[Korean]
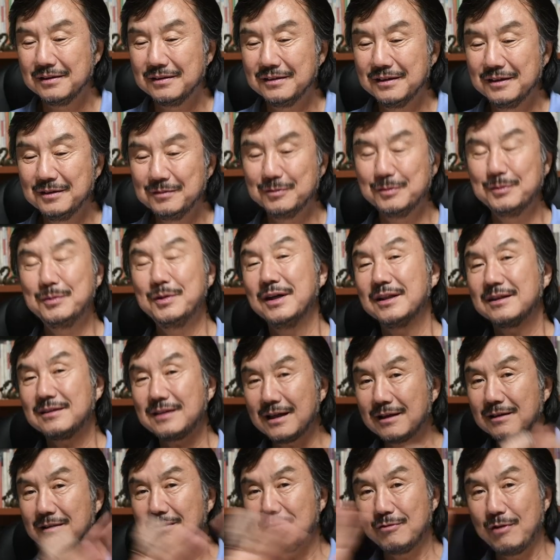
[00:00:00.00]
여러분 뭐가
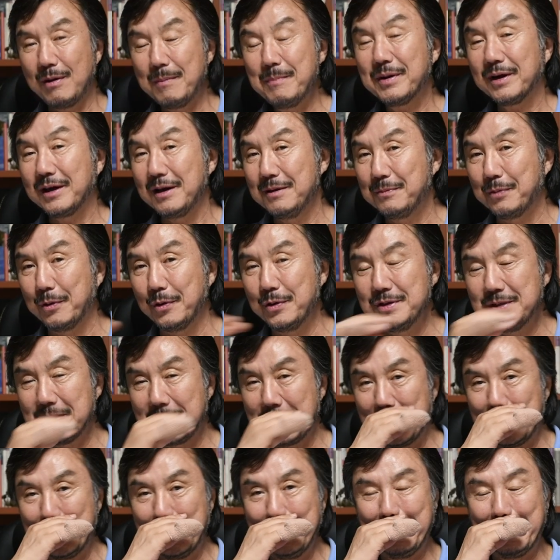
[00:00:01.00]
딱 완벽하게
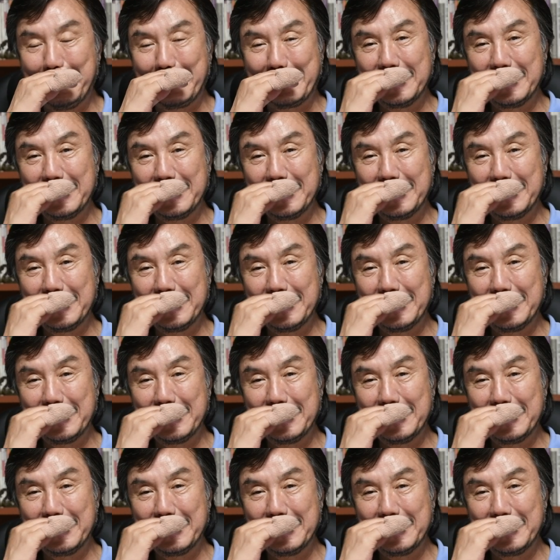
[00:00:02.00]
보이잖아요